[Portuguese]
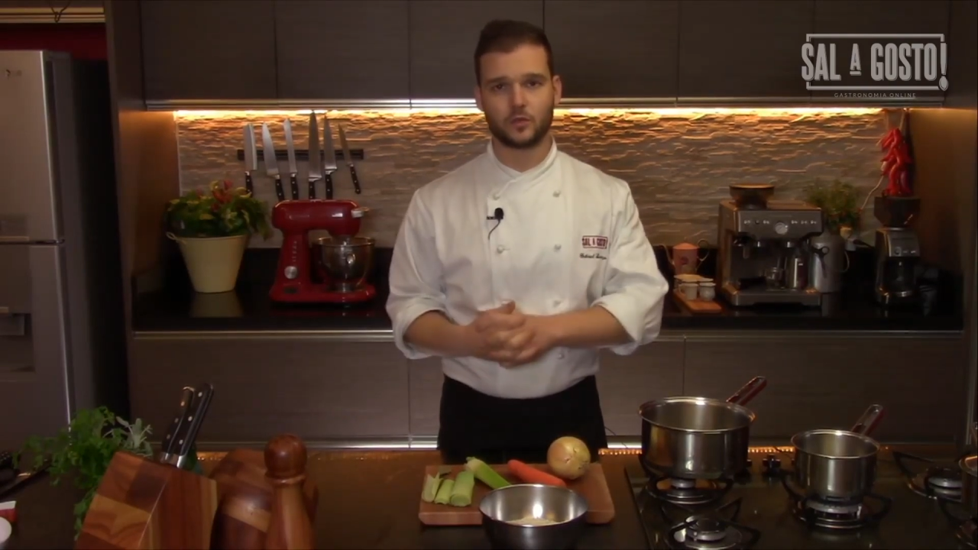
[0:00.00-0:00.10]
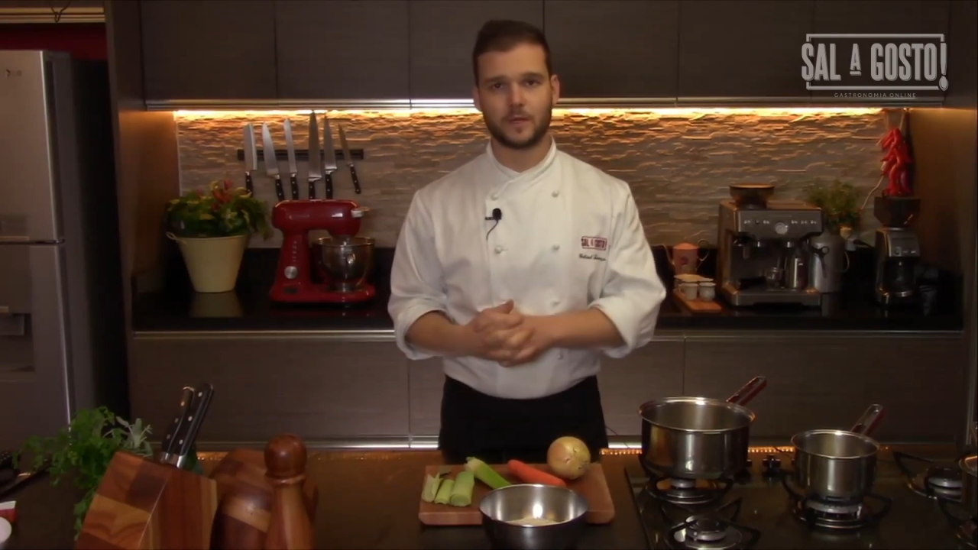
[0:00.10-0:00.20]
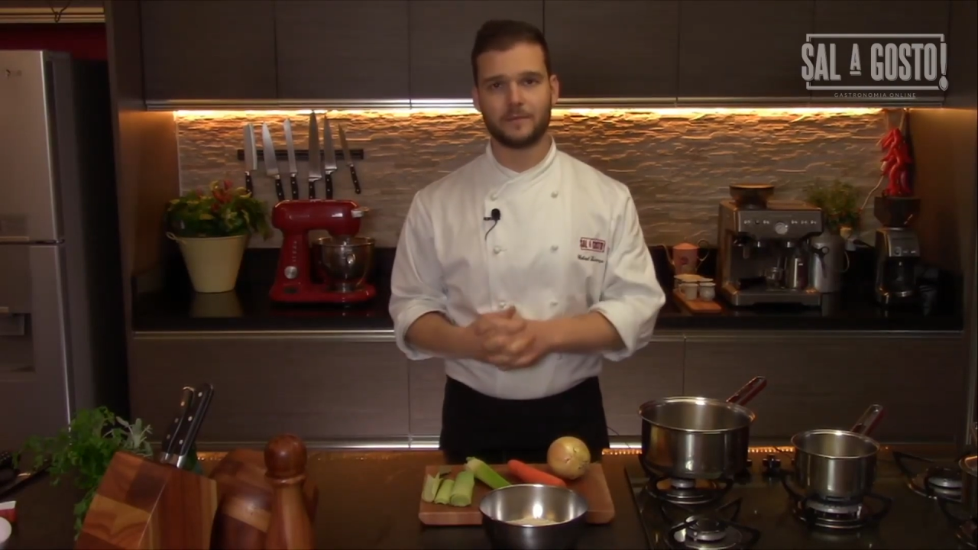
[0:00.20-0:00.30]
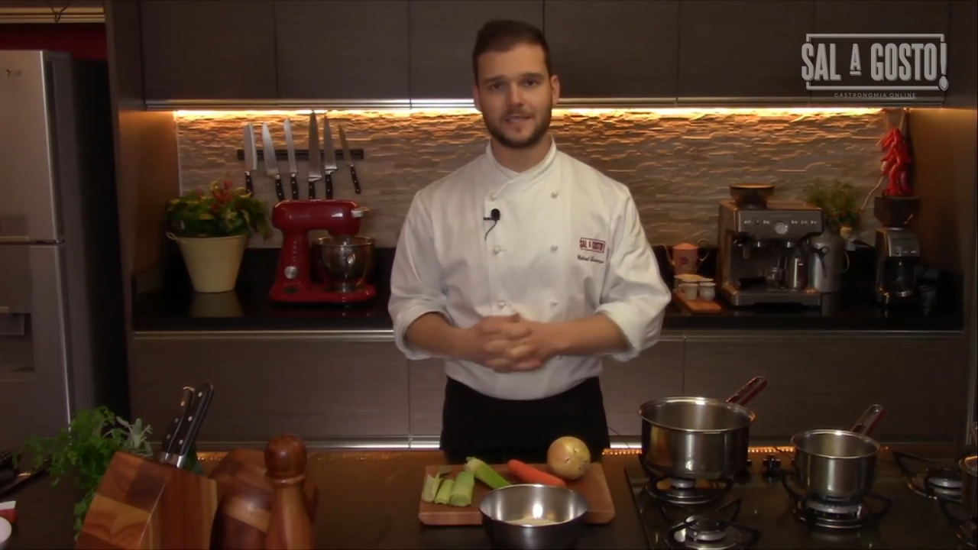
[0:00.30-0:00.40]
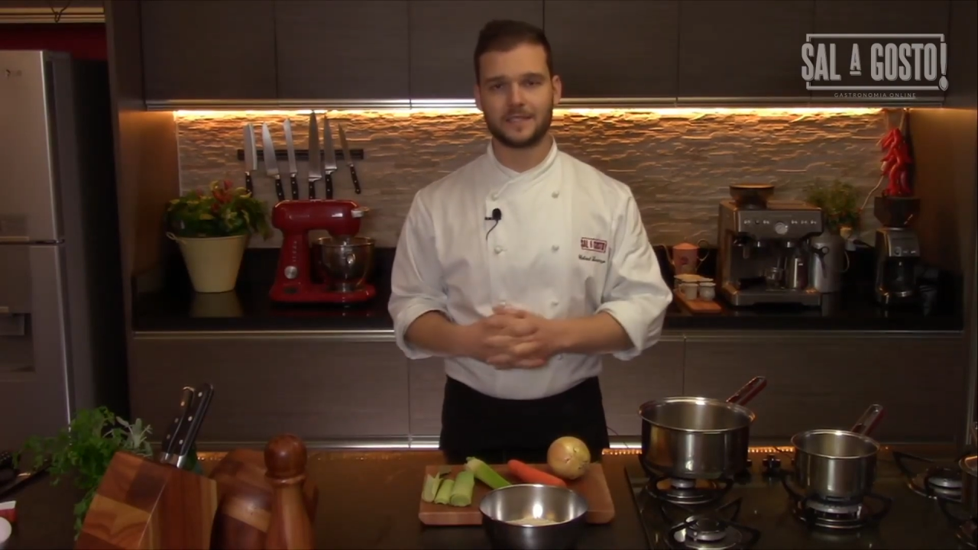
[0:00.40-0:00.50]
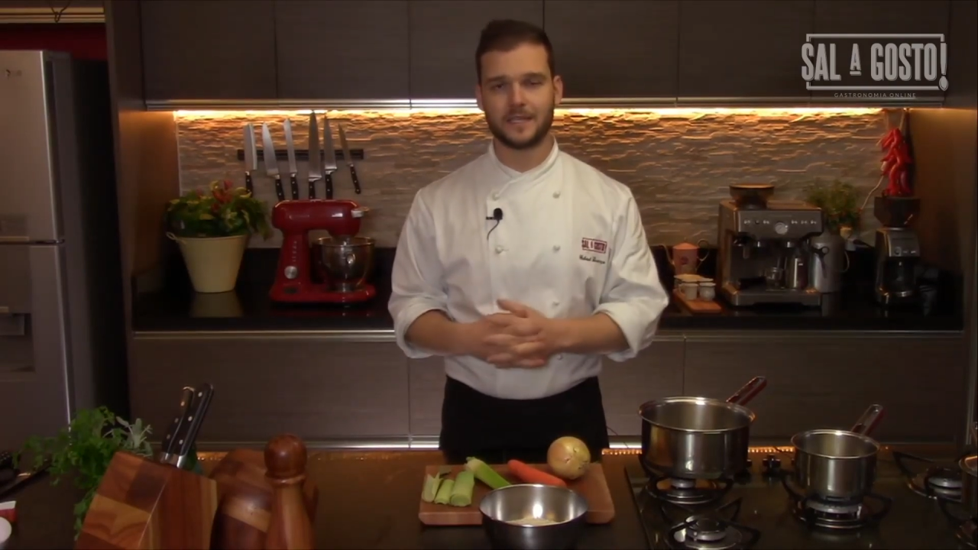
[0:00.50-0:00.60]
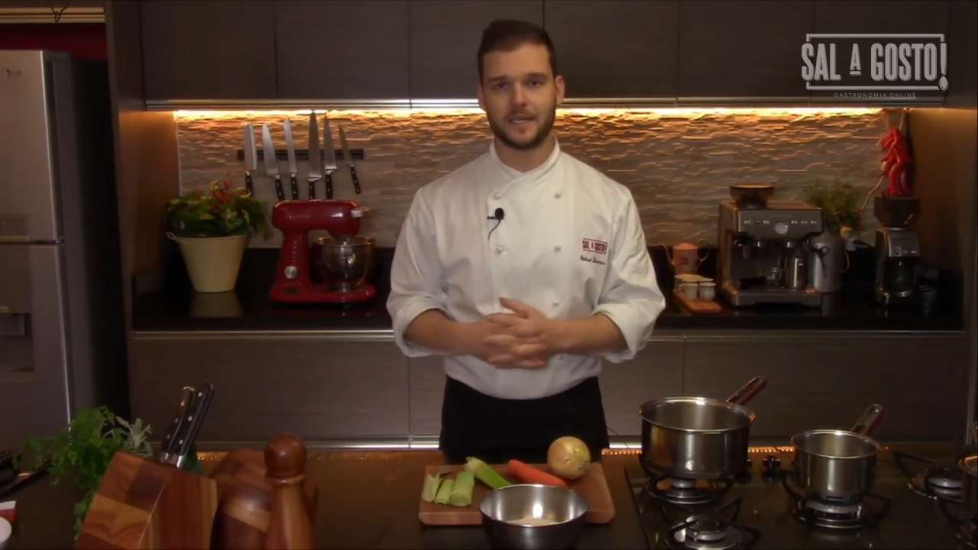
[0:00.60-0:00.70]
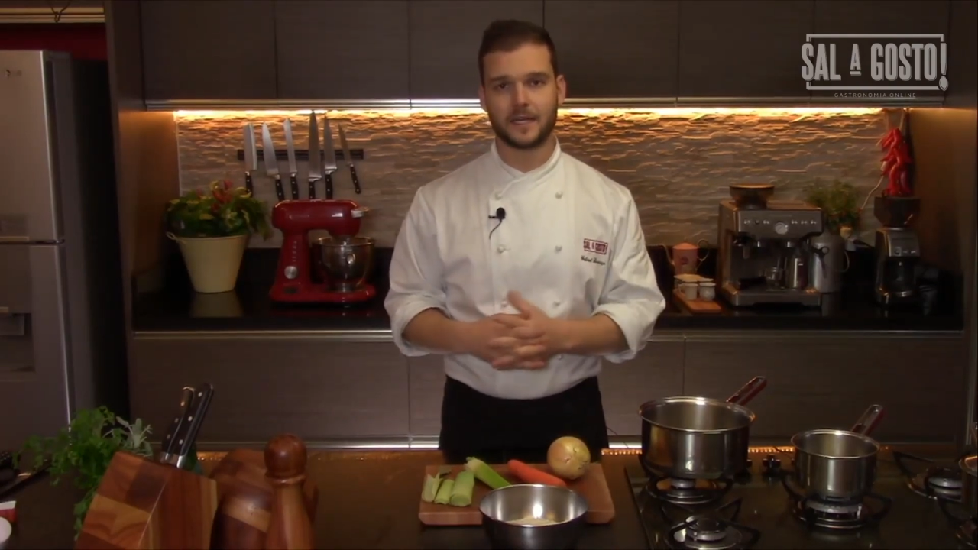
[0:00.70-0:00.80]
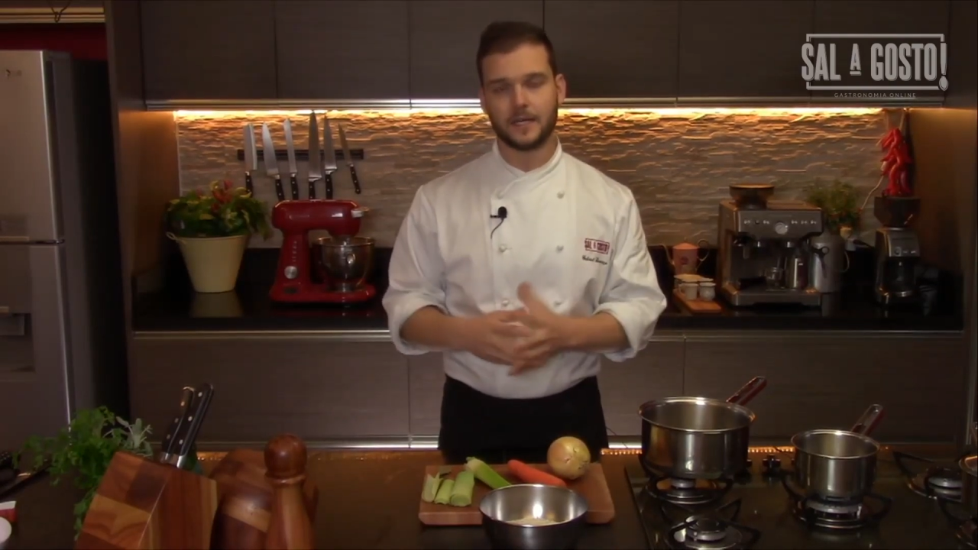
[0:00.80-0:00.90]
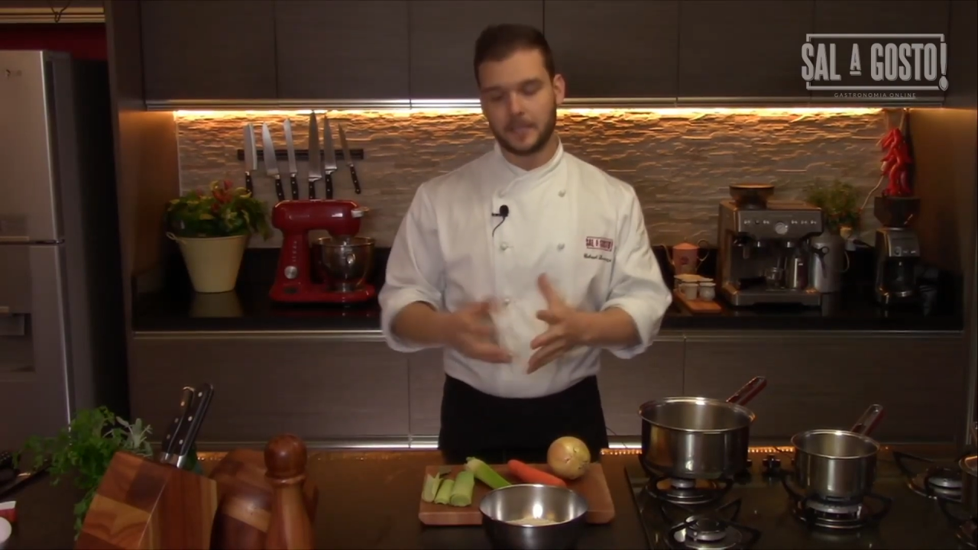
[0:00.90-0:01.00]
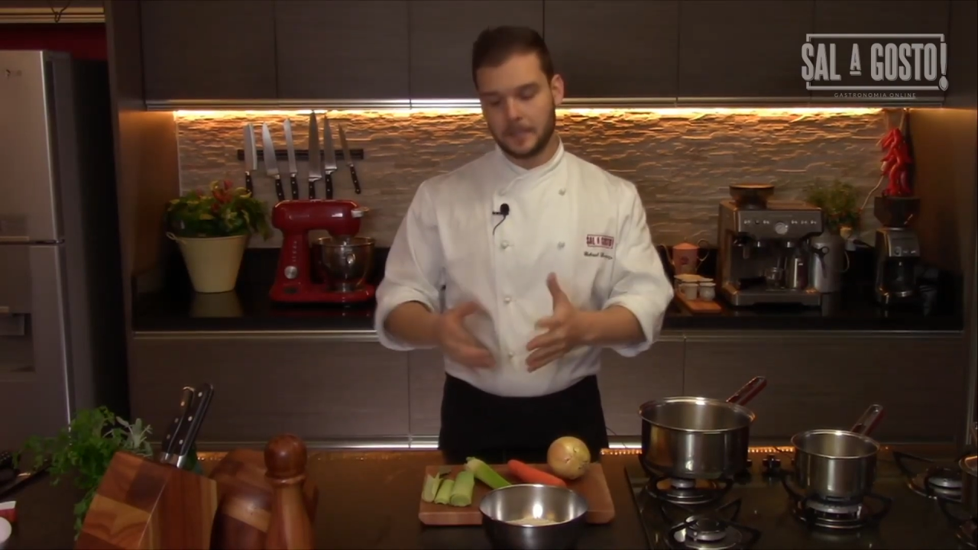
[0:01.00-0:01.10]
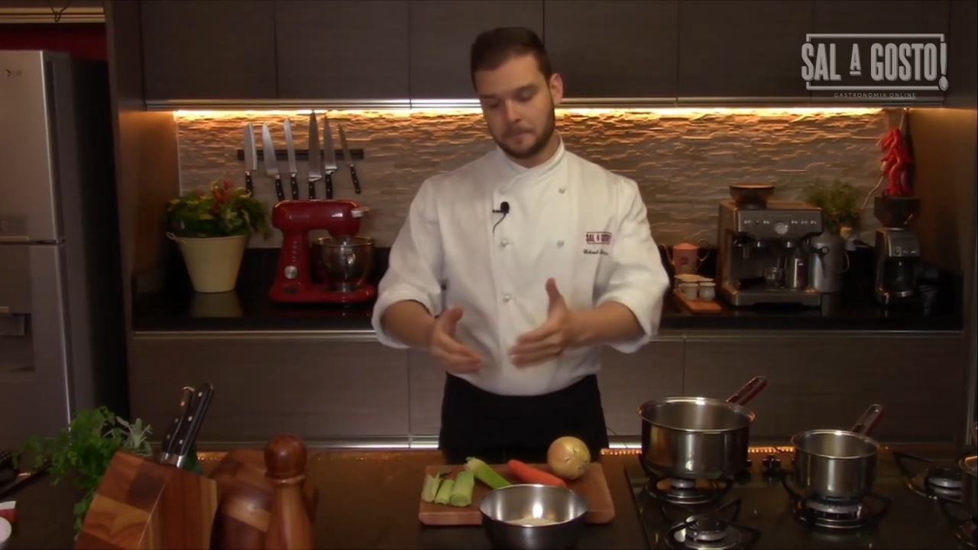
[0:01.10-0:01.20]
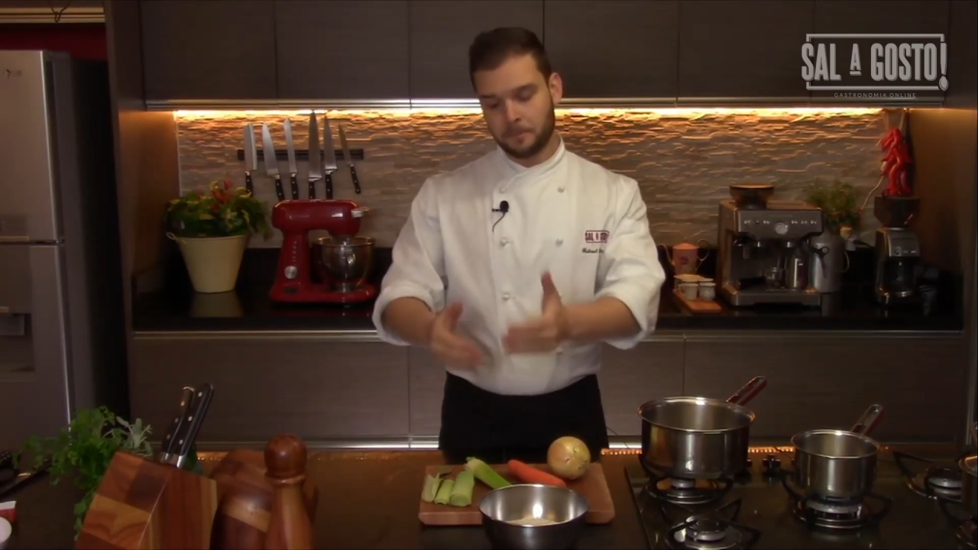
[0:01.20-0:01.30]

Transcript: cultura brasileira.